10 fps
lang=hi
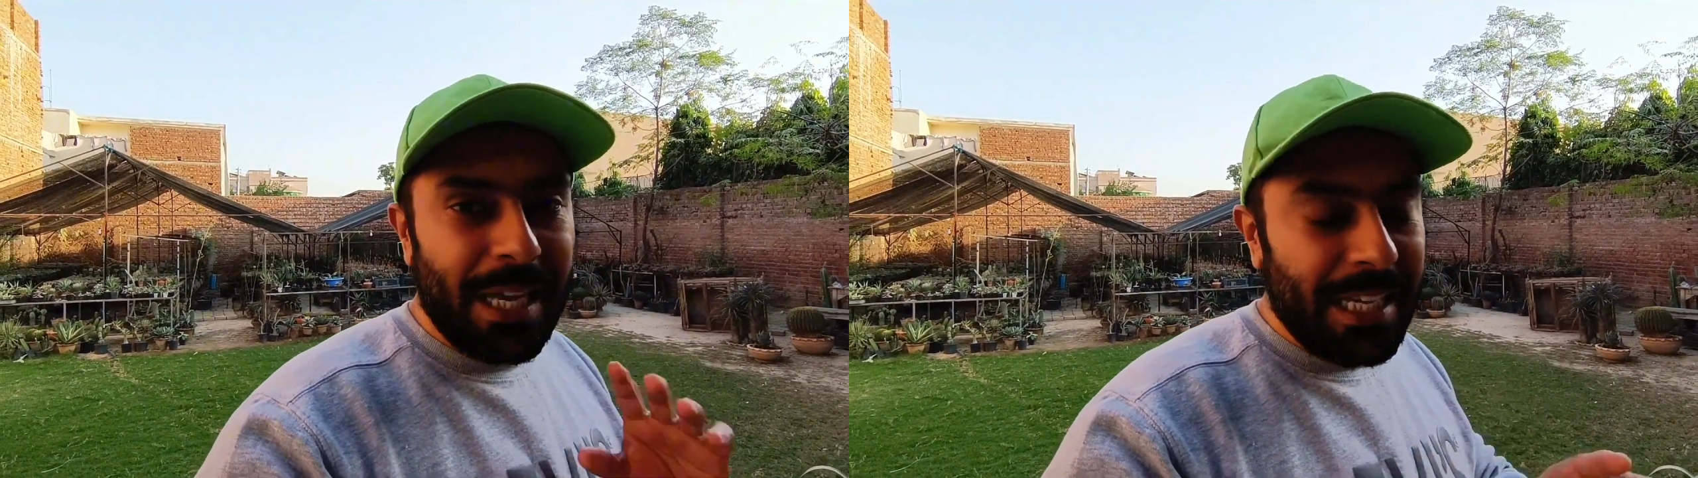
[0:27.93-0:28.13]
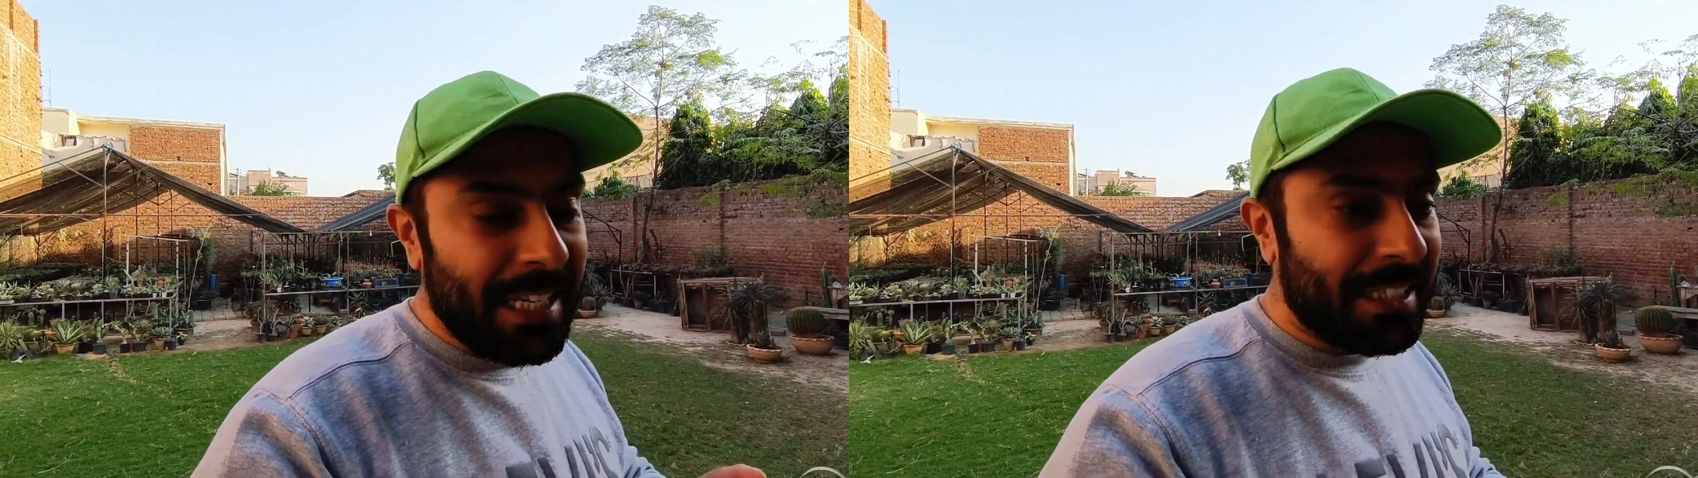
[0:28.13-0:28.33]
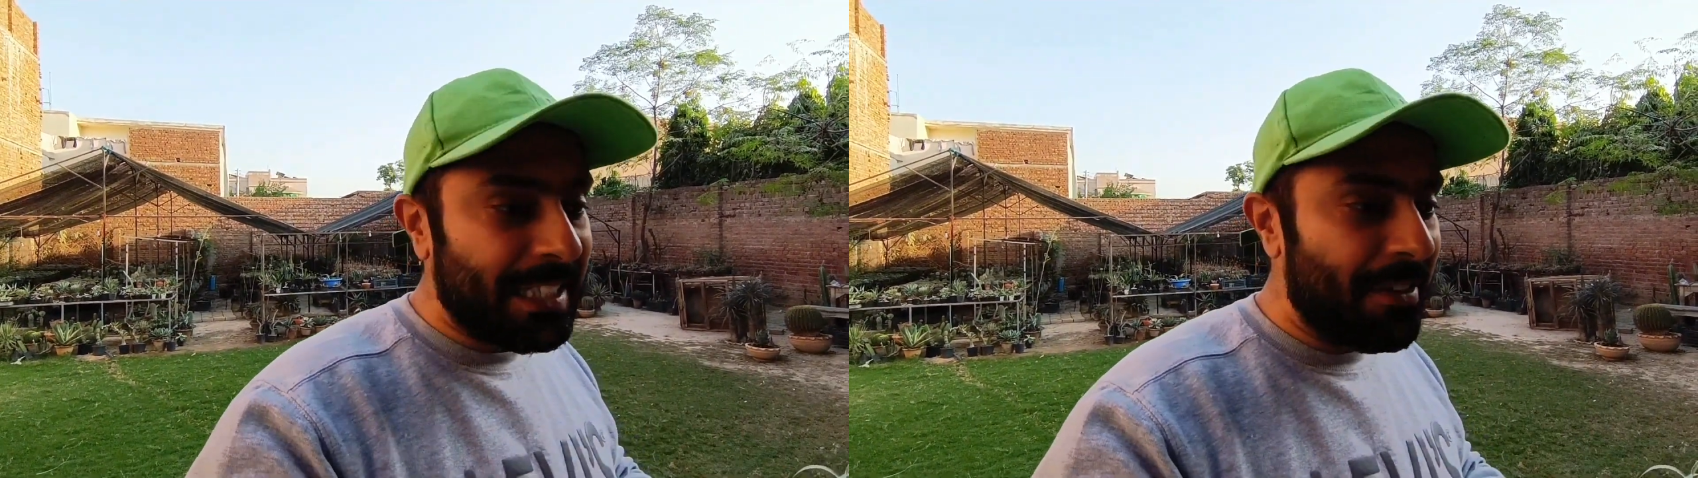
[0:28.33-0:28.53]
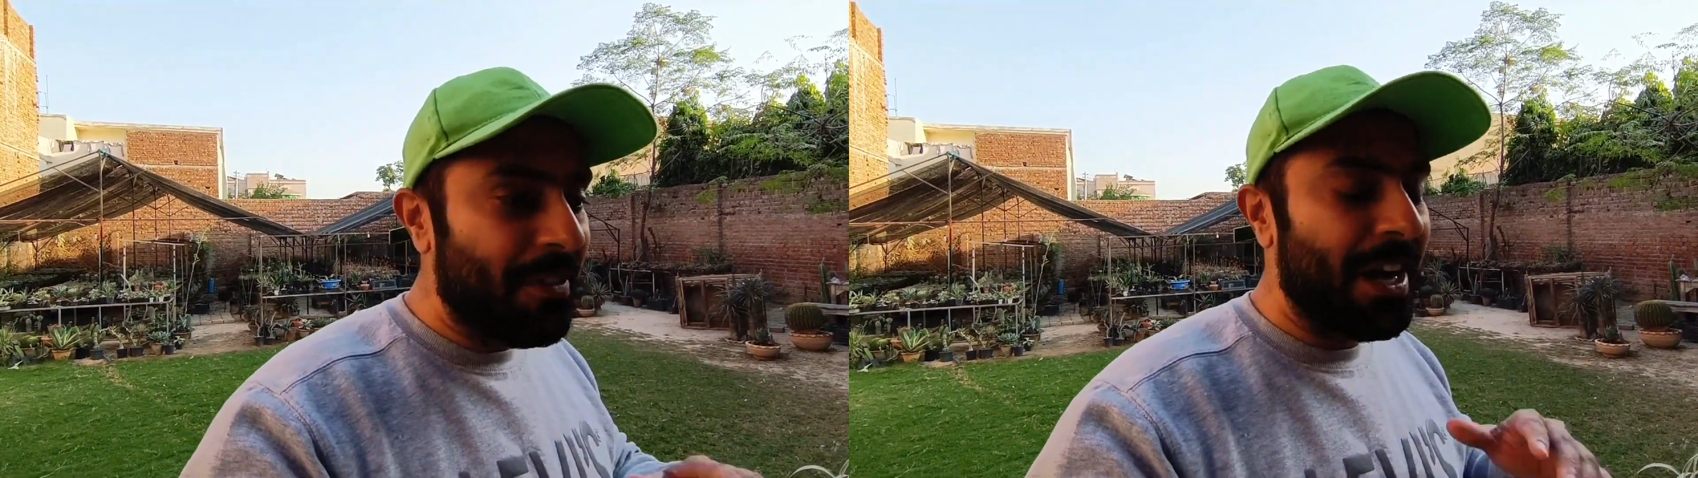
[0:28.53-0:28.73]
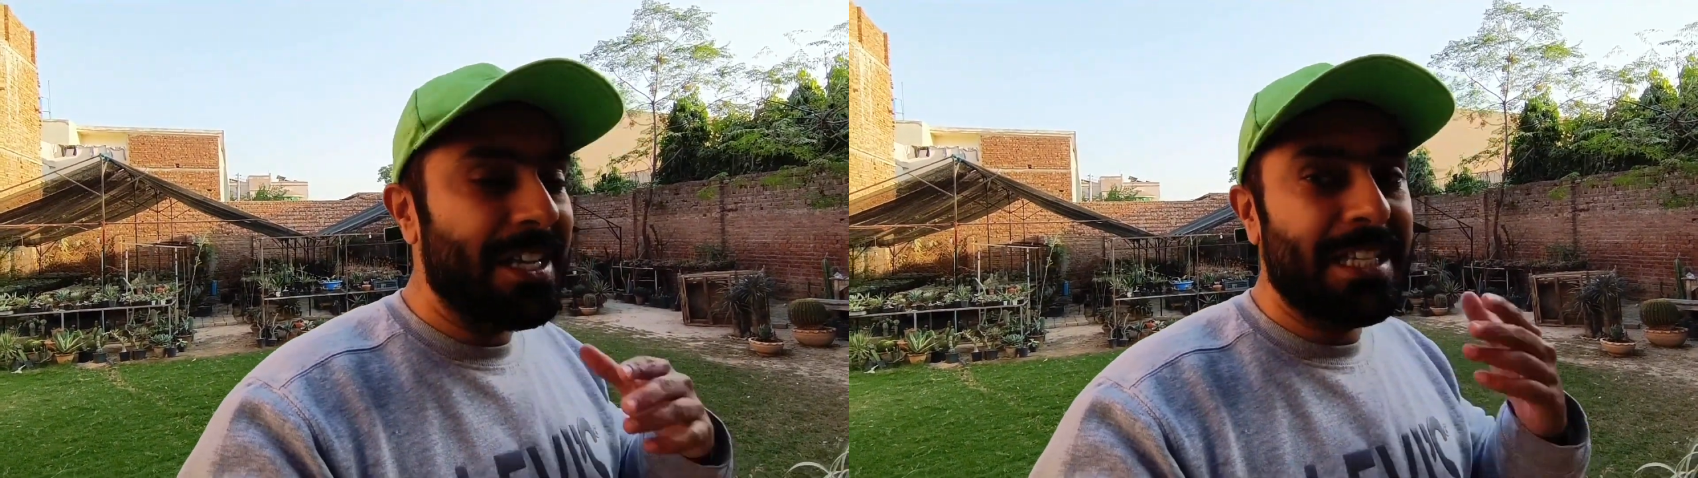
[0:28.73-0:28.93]
मायने रखता है
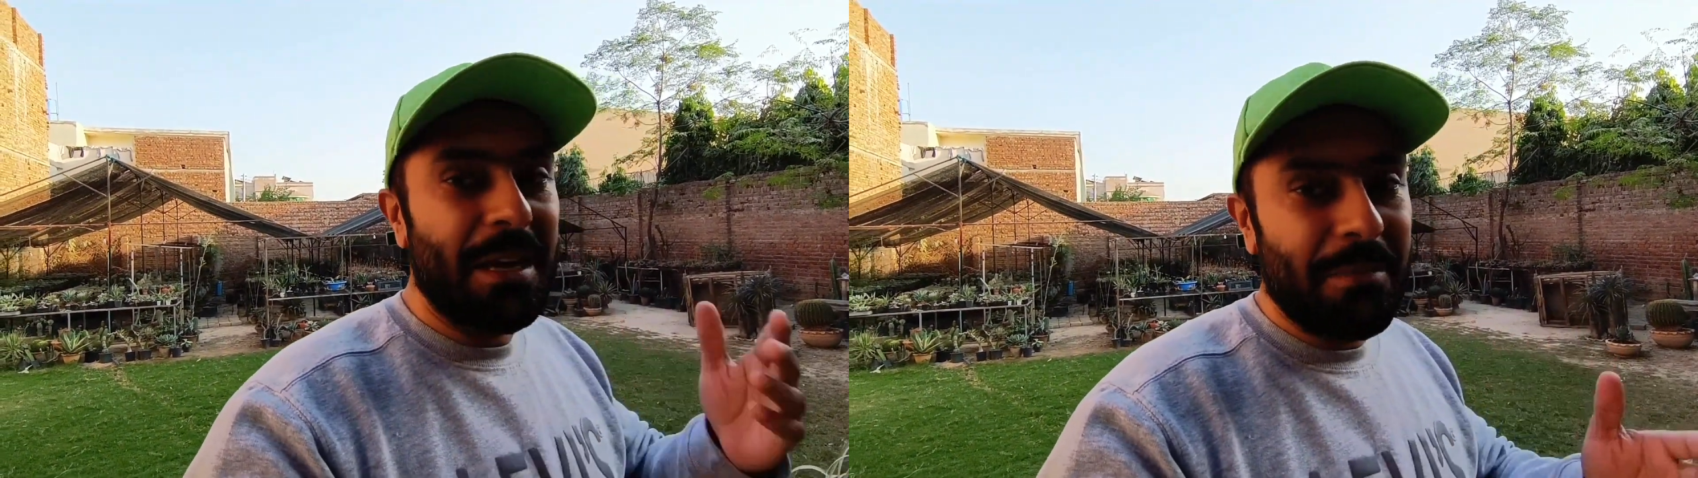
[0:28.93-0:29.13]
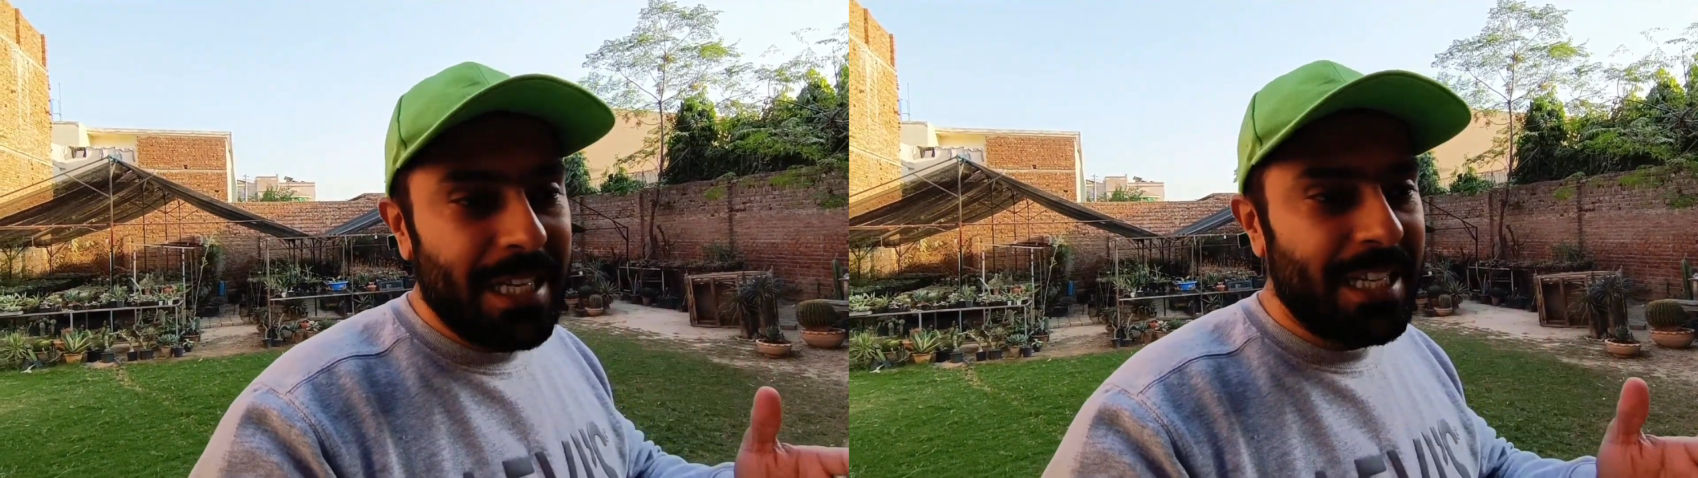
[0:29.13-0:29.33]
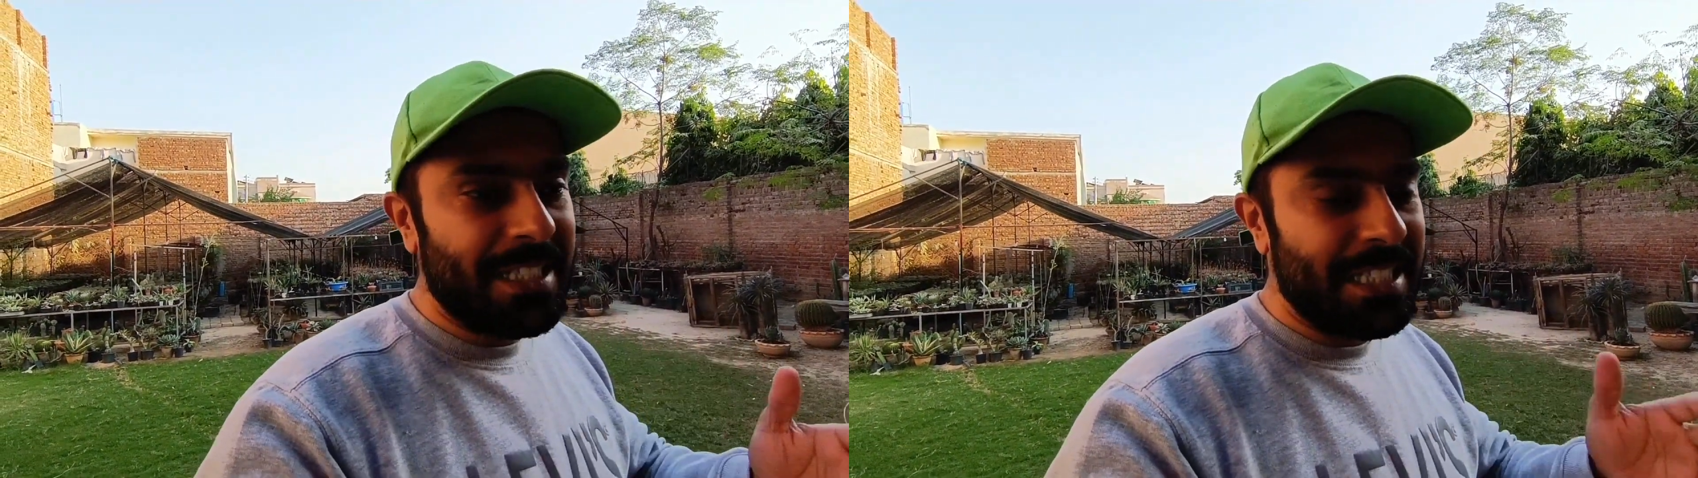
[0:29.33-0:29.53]
वहाँ से हमने ना